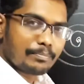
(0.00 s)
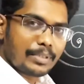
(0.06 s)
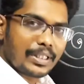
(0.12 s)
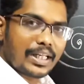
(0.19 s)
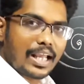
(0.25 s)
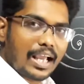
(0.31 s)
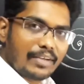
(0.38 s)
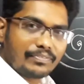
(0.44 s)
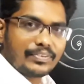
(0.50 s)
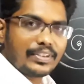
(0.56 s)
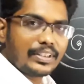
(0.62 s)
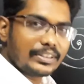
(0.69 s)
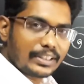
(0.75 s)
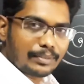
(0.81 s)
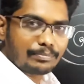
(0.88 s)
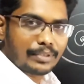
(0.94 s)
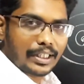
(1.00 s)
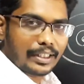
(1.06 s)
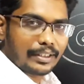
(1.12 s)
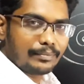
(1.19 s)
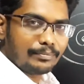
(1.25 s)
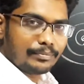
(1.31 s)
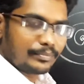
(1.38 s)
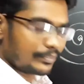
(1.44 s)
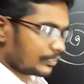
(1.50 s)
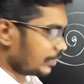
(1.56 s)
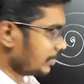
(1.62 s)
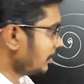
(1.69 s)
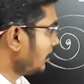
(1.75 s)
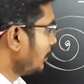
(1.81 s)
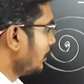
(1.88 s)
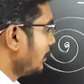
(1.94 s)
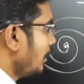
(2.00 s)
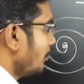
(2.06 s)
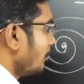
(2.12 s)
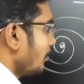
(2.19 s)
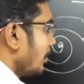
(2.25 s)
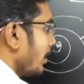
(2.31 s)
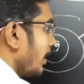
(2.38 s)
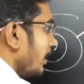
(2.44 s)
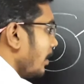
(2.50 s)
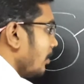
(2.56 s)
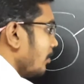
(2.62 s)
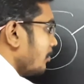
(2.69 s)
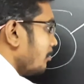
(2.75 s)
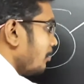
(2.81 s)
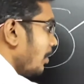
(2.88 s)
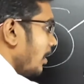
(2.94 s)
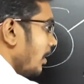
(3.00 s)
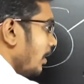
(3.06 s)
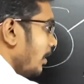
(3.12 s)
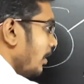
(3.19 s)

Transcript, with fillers: பட் ஆஃப்டர் சம் டைம் இதில் உங்களுக்கு என்ன ஆகும்னா